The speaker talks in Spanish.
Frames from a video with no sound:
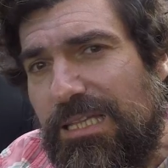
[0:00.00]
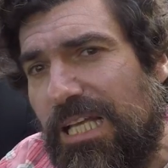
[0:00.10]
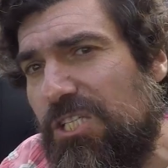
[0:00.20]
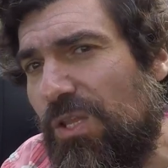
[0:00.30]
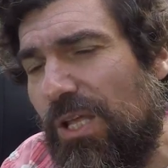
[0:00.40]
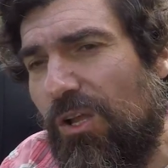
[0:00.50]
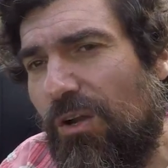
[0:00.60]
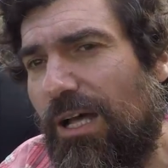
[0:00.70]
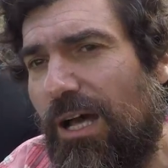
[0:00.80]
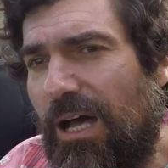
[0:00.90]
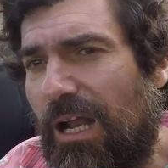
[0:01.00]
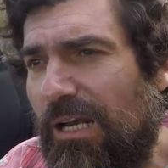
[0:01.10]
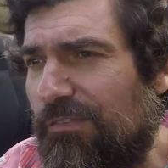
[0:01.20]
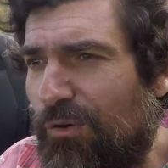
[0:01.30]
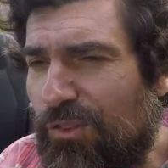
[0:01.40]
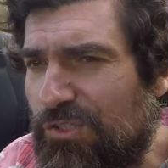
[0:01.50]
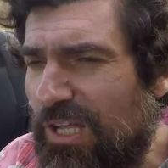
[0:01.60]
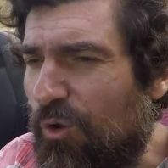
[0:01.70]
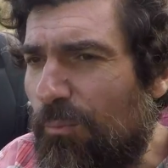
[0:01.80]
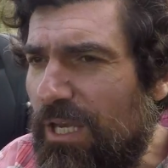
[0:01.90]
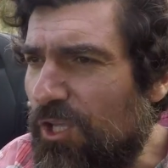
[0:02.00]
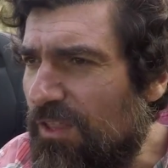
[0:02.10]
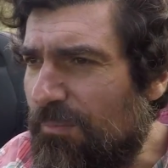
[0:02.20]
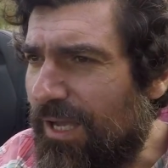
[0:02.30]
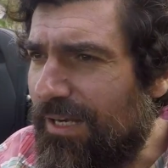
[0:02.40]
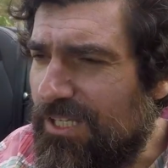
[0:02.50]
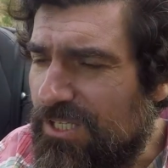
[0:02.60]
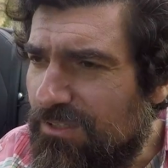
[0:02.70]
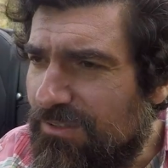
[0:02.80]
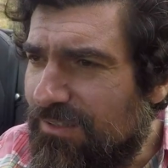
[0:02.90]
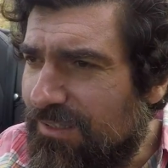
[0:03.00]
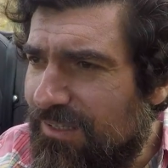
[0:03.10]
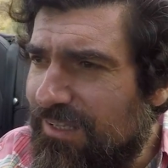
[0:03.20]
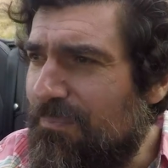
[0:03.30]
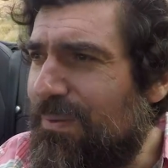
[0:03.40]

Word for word: Techo de lona, refuerzos de aluminio y de magnesio y